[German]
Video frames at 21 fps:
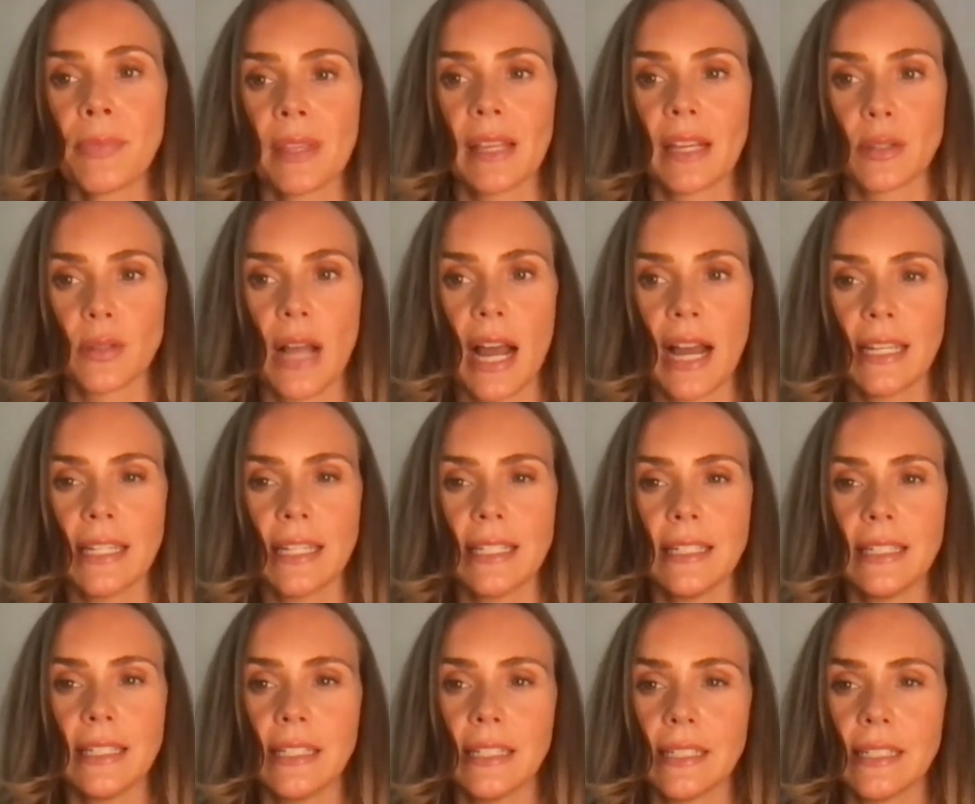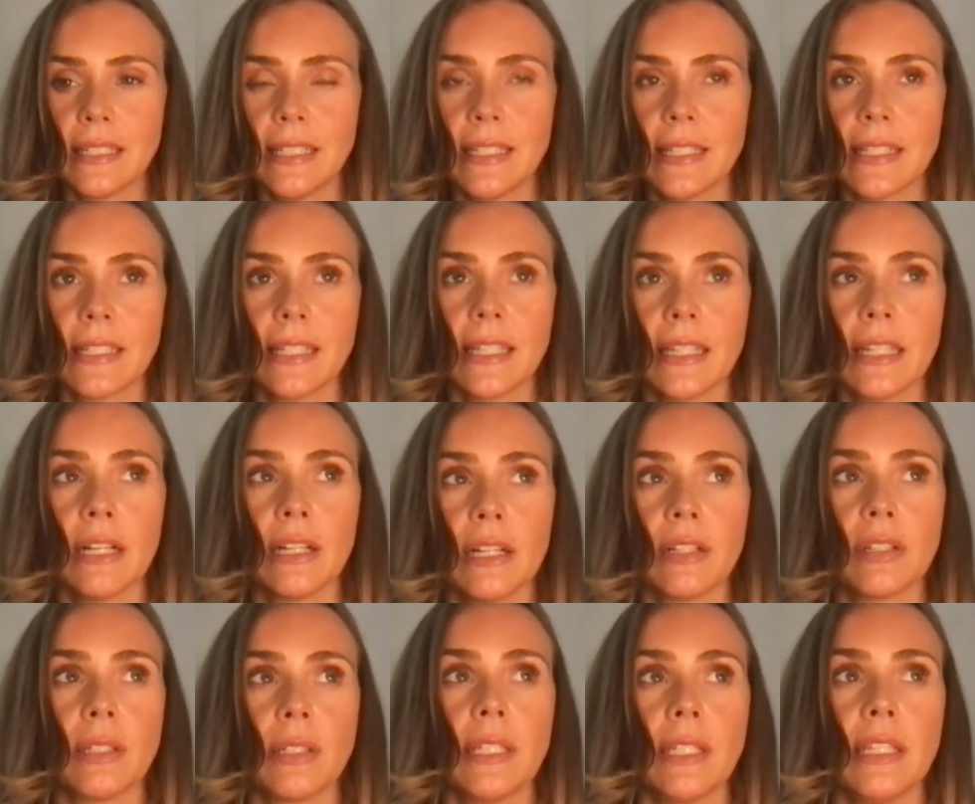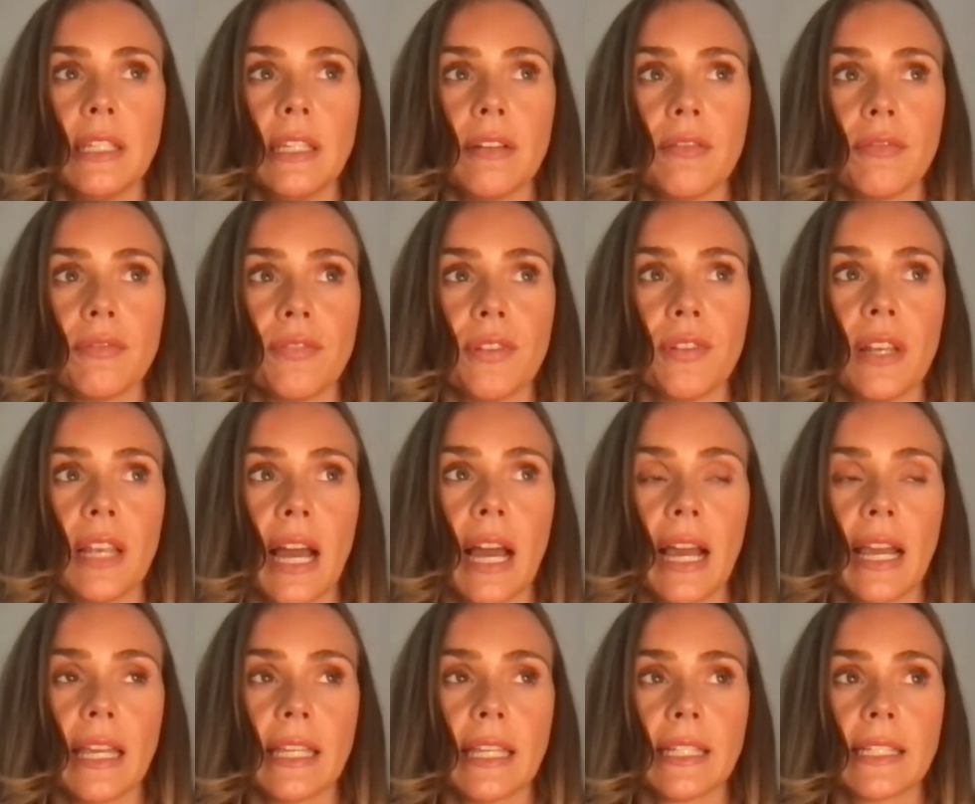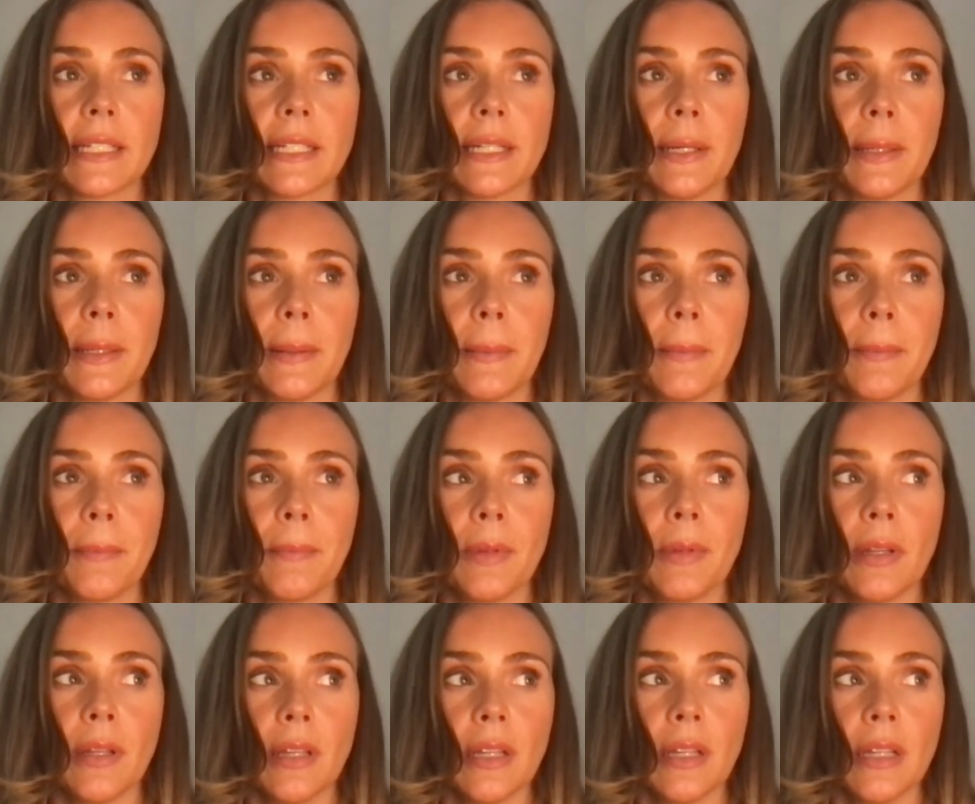Also alle die, die diese Dinge, die vielleicht ähm,